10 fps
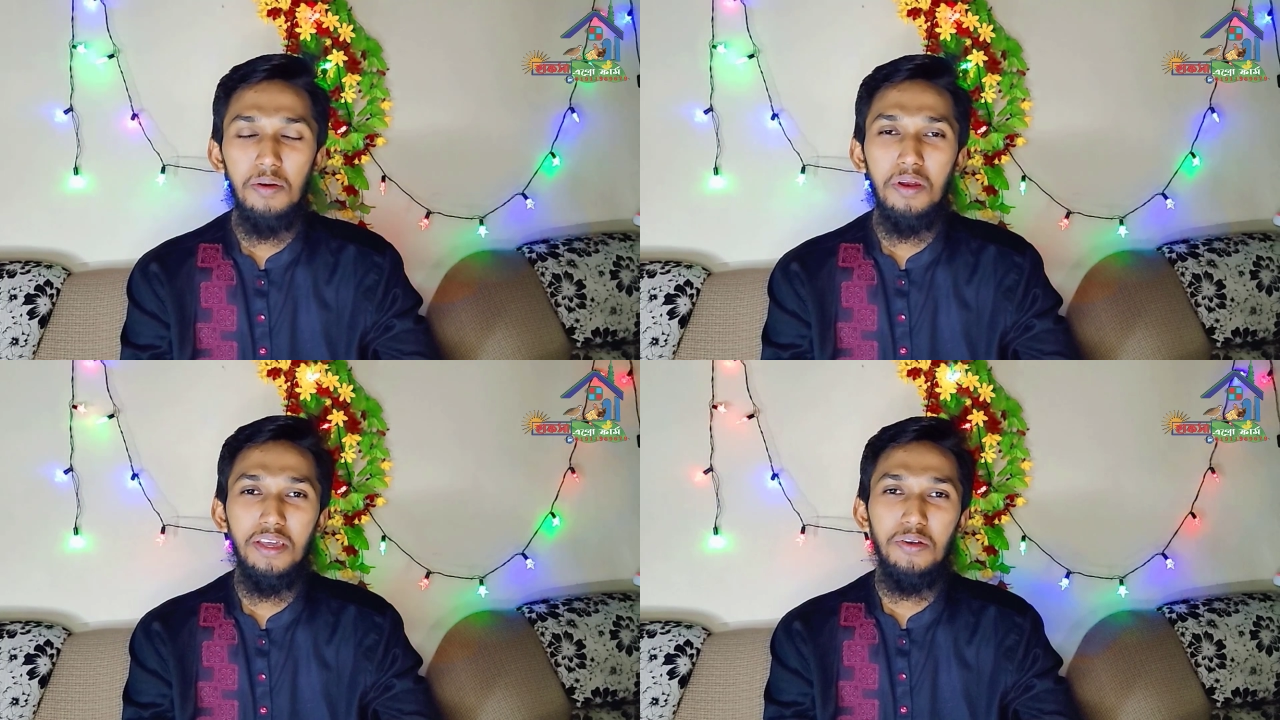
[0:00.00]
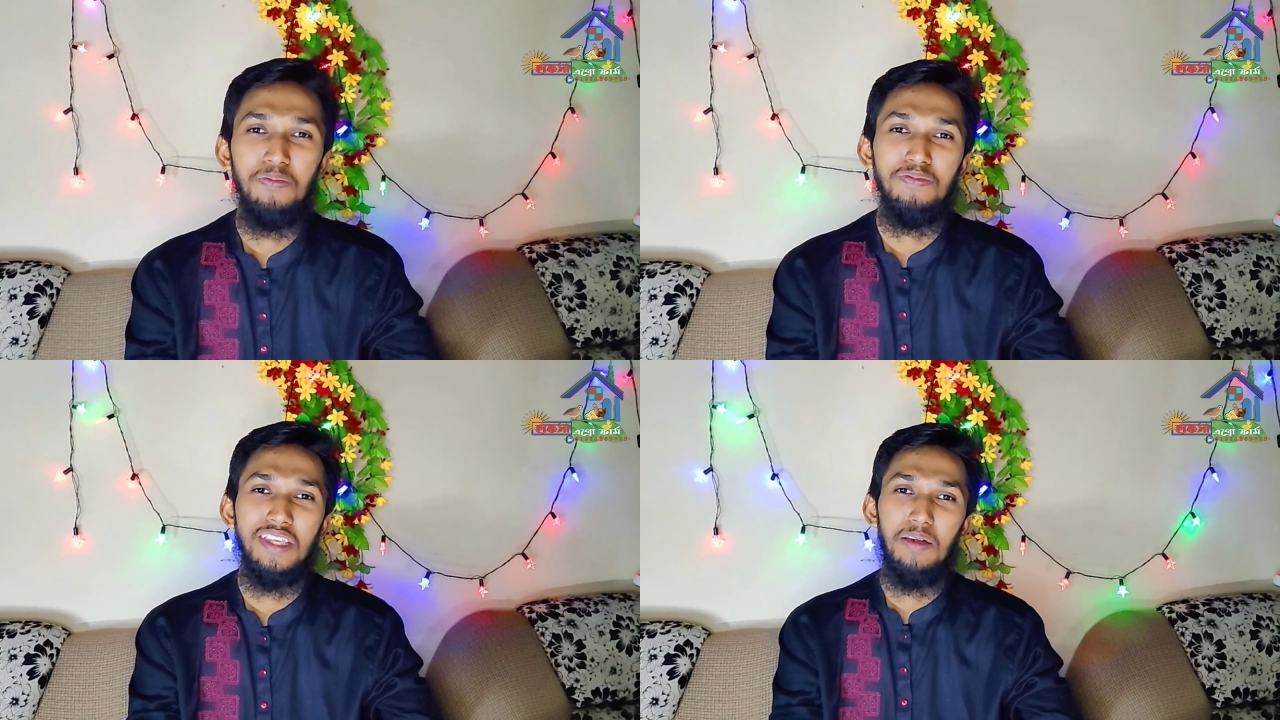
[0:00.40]
আলাইকুম
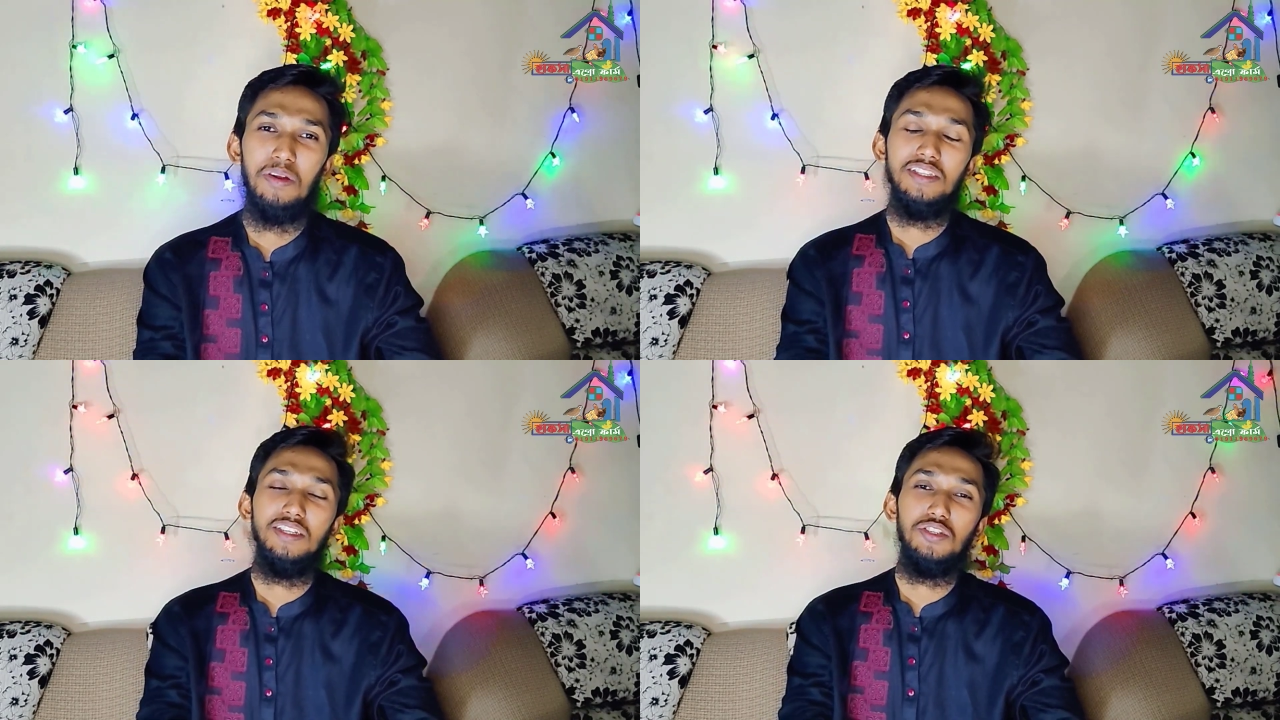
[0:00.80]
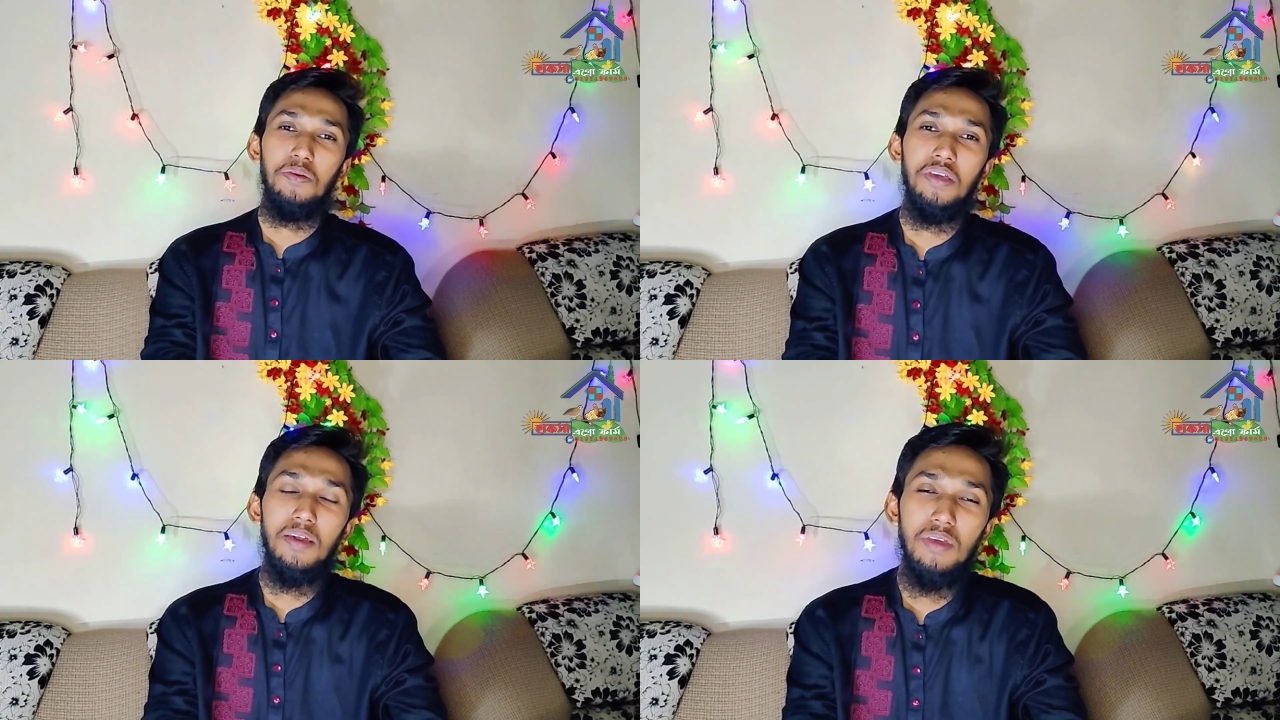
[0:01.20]
কেমন আছেন সবাই
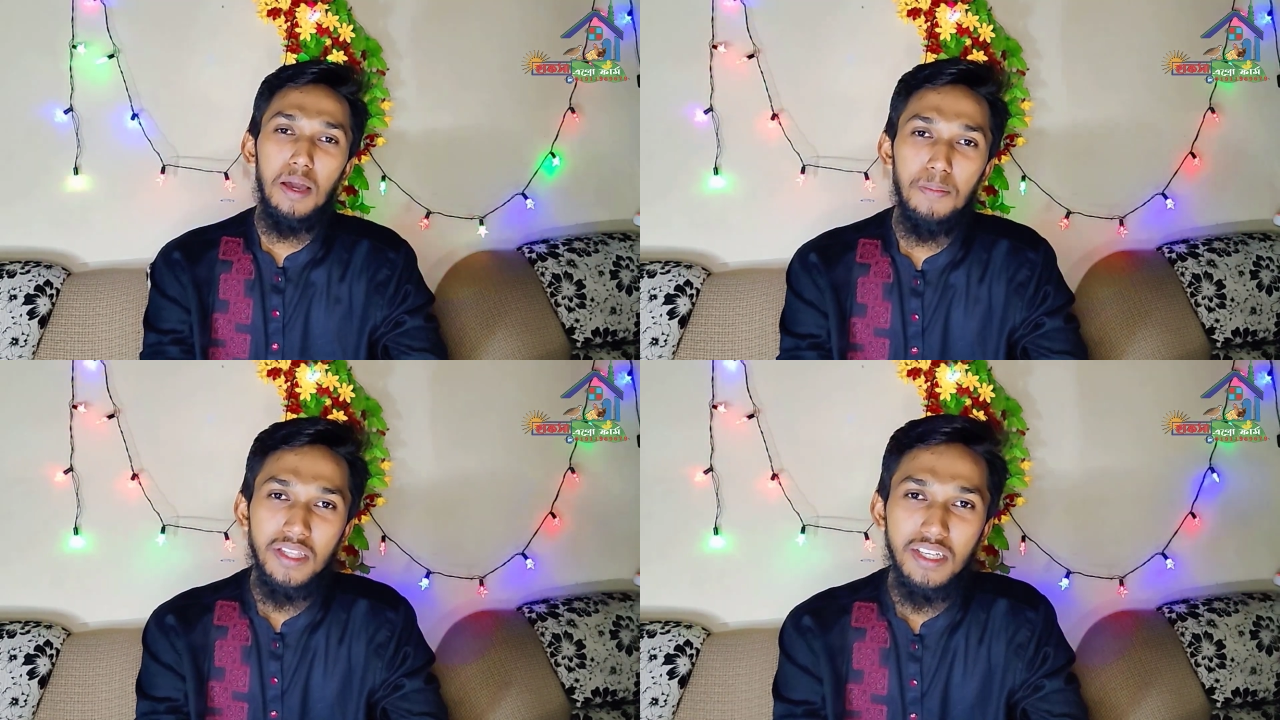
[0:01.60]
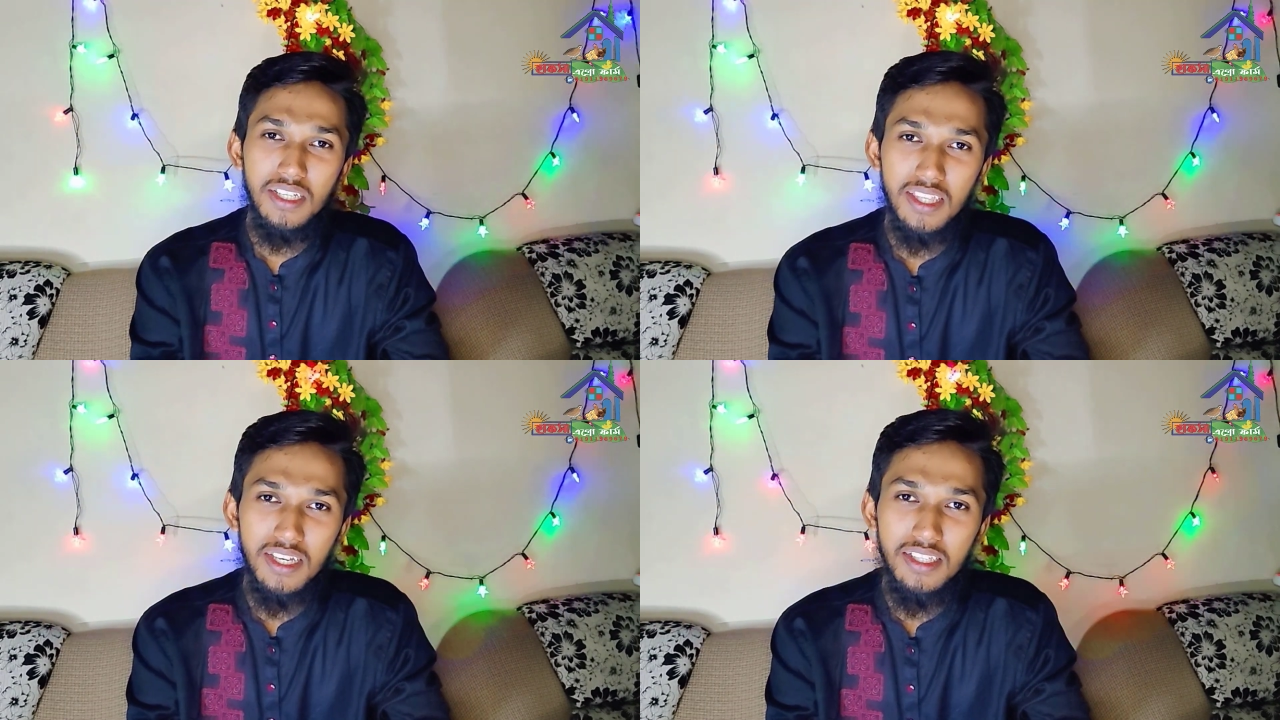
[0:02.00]
আমি আপনাদের
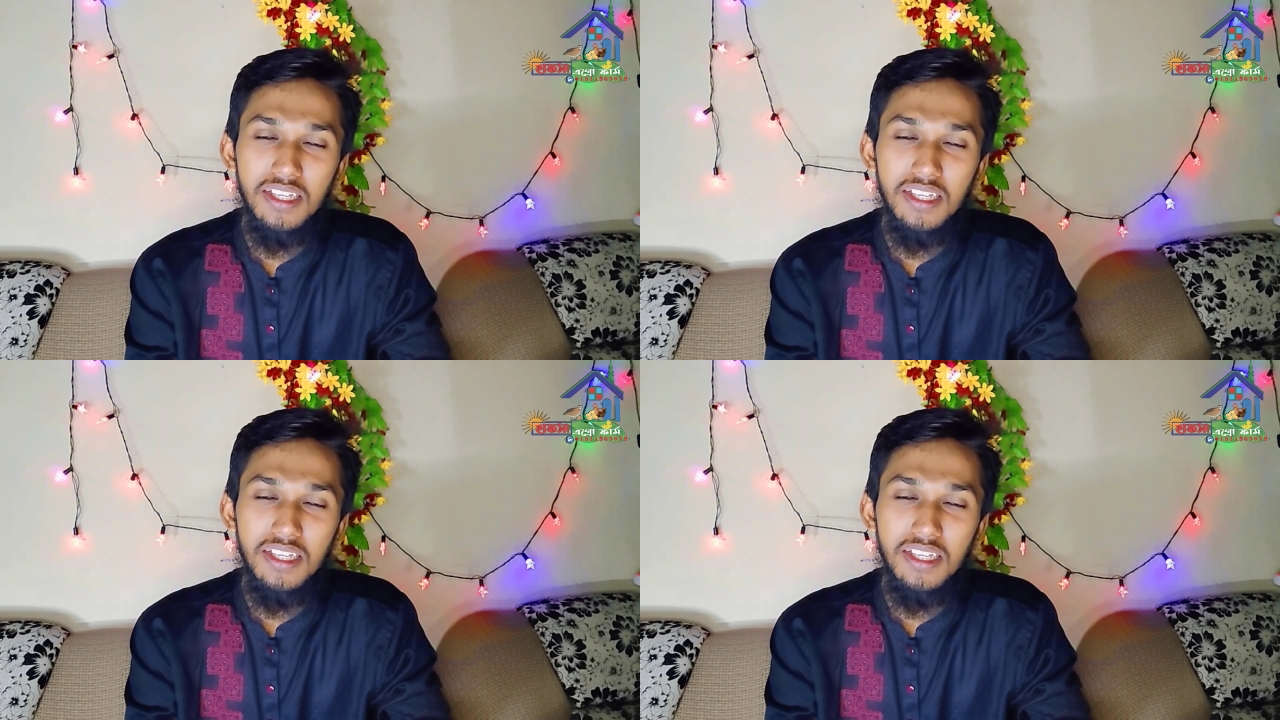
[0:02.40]
সাথে আছি